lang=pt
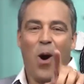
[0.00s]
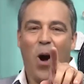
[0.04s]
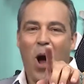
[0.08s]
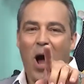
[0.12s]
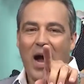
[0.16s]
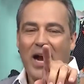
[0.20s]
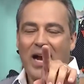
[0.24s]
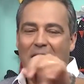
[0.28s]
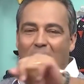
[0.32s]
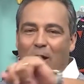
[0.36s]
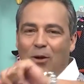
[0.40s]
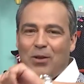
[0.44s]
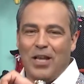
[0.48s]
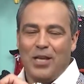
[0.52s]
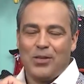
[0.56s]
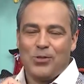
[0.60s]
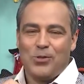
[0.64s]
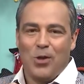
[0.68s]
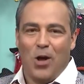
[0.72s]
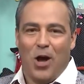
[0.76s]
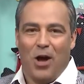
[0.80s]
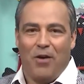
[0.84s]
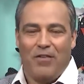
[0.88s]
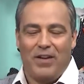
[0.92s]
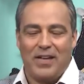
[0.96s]
Ó, Caldas
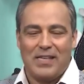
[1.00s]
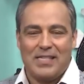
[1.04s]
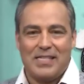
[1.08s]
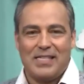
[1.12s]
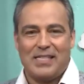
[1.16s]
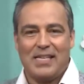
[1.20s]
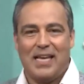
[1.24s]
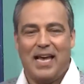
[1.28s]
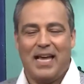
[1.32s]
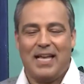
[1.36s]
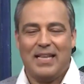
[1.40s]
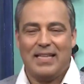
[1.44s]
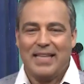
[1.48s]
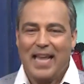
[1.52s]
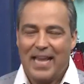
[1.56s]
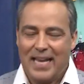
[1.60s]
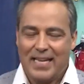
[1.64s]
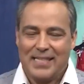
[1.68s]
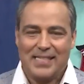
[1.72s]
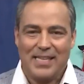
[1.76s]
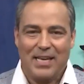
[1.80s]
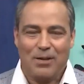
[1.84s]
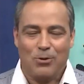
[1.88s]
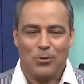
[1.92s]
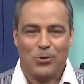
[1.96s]
Novas tem
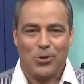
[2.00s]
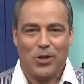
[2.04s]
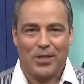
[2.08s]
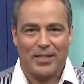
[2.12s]
que ser nos